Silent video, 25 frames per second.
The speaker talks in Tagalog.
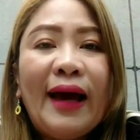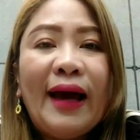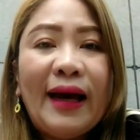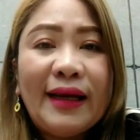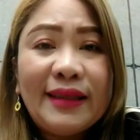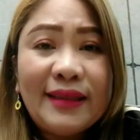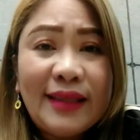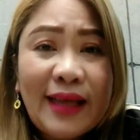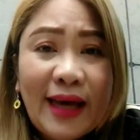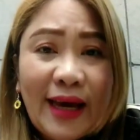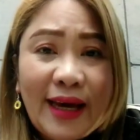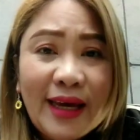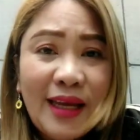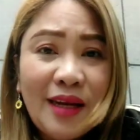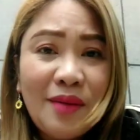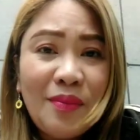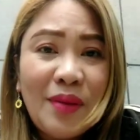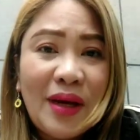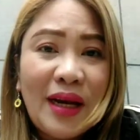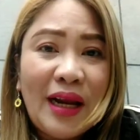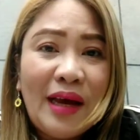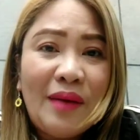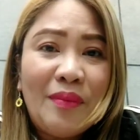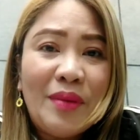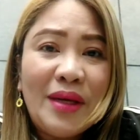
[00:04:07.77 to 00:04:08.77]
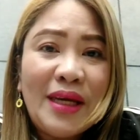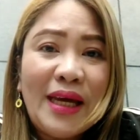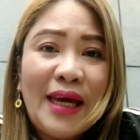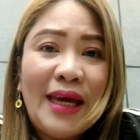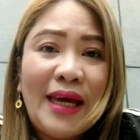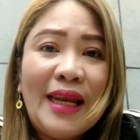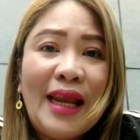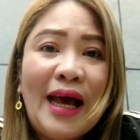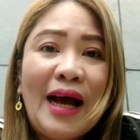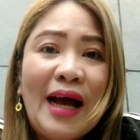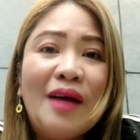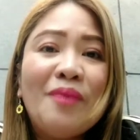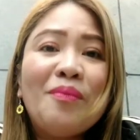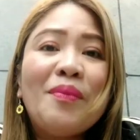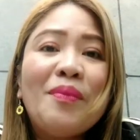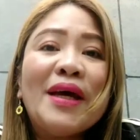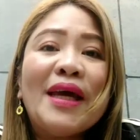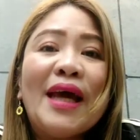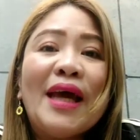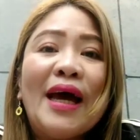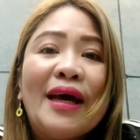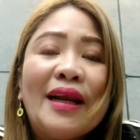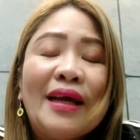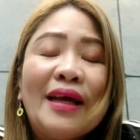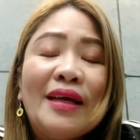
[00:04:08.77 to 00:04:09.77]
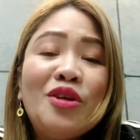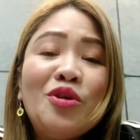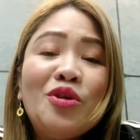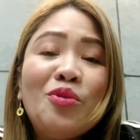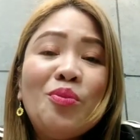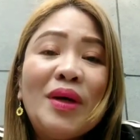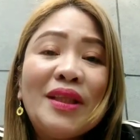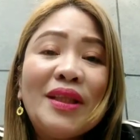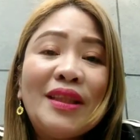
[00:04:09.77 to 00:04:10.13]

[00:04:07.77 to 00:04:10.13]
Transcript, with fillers: At dahil marami kailangang bayaran yung